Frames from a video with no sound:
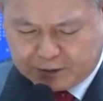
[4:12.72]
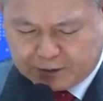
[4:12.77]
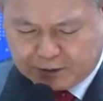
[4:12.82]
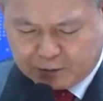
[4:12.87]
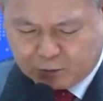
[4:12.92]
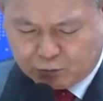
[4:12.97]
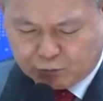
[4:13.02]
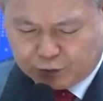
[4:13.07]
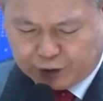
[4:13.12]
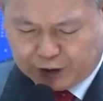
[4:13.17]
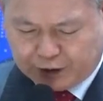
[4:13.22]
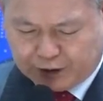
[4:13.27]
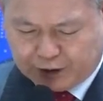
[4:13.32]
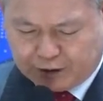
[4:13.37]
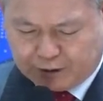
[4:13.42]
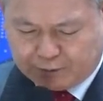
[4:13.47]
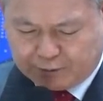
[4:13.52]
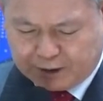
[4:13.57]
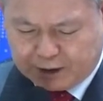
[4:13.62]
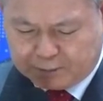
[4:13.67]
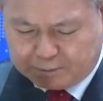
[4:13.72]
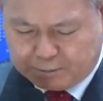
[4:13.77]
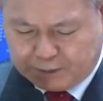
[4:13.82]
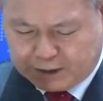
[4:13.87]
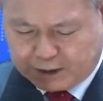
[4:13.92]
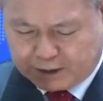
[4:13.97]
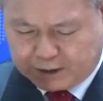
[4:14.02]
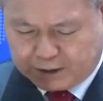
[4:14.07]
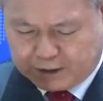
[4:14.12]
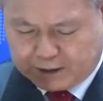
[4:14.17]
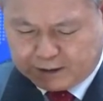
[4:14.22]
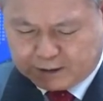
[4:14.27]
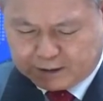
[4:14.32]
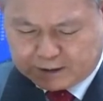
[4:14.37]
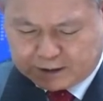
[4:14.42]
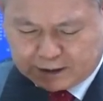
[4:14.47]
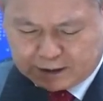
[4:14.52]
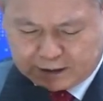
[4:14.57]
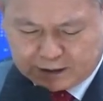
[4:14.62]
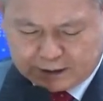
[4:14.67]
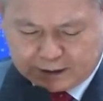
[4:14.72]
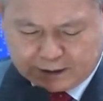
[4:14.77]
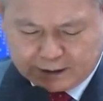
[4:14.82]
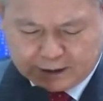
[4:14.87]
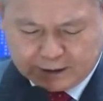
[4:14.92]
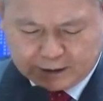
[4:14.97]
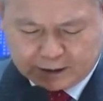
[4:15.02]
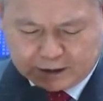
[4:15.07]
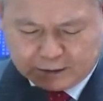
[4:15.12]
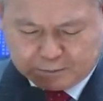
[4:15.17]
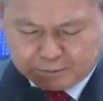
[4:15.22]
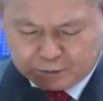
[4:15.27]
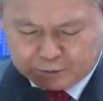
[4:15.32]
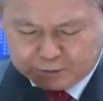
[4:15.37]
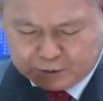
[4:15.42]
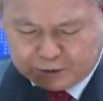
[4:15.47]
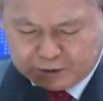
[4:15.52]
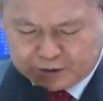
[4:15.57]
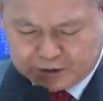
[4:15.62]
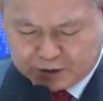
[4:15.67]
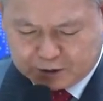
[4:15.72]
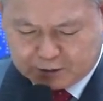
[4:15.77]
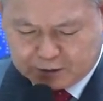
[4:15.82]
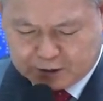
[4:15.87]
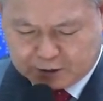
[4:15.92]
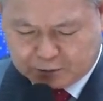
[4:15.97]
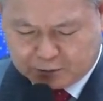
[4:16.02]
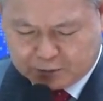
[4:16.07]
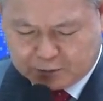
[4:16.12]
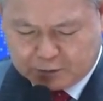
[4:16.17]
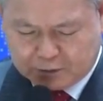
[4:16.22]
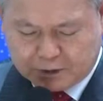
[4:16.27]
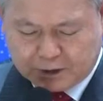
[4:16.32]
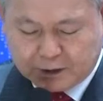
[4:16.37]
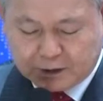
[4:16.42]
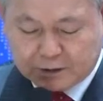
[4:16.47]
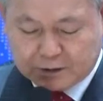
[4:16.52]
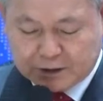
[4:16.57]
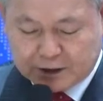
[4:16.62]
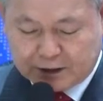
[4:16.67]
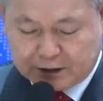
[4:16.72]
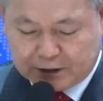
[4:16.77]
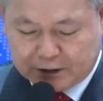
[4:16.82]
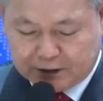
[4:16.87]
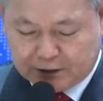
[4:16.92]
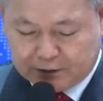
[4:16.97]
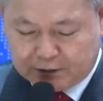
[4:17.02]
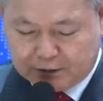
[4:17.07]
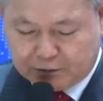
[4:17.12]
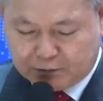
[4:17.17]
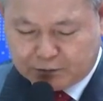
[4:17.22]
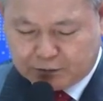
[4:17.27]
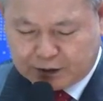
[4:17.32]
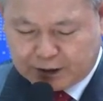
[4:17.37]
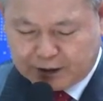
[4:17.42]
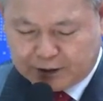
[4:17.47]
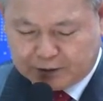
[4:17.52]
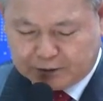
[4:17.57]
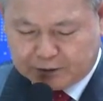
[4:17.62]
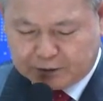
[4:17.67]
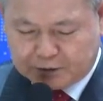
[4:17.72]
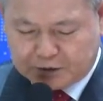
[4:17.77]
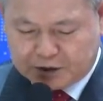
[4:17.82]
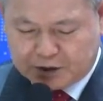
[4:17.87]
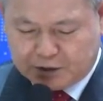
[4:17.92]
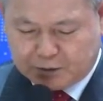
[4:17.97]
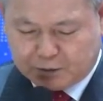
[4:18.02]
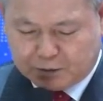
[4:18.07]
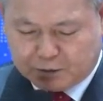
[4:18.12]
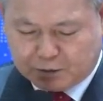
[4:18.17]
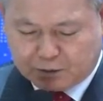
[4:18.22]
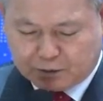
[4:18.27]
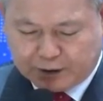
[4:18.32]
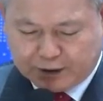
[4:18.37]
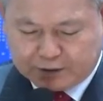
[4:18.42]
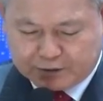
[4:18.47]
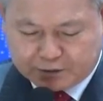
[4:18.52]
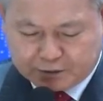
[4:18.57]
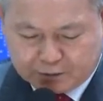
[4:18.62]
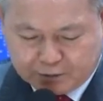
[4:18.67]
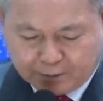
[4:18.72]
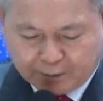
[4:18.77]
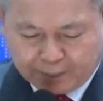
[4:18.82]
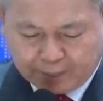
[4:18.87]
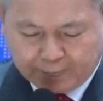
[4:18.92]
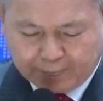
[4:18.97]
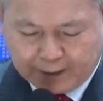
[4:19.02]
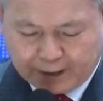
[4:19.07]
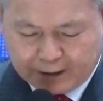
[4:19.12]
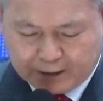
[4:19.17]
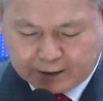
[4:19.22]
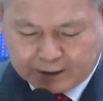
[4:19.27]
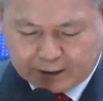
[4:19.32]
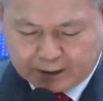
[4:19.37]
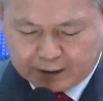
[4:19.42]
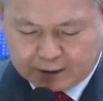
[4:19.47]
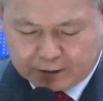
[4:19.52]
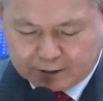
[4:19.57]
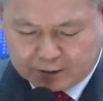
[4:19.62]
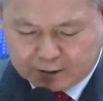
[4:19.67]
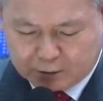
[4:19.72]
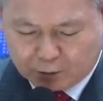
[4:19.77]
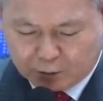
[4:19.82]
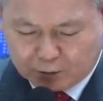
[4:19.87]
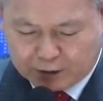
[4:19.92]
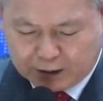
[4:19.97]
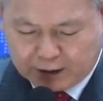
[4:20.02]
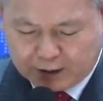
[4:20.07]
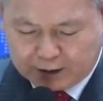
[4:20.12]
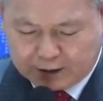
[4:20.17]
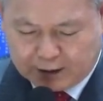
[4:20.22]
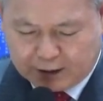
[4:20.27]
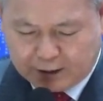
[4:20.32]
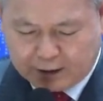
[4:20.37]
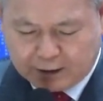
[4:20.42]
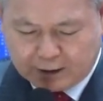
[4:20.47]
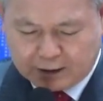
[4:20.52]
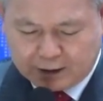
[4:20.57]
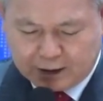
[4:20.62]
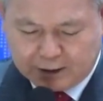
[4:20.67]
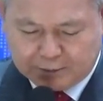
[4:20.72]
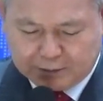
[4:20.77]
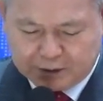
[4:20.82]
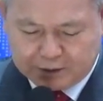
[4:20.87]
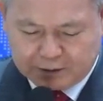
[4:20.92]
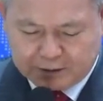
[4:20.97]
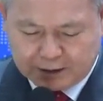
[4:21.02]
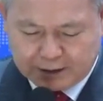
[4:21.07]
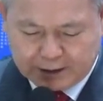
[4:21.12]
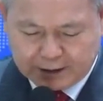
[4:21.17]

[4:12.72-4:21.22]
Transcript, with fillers: 우리를 황폐케 한 자가 기쁨을 청하고 자기들을 위하여 쉬운 노래 중 하나를 노래하라 함이로라.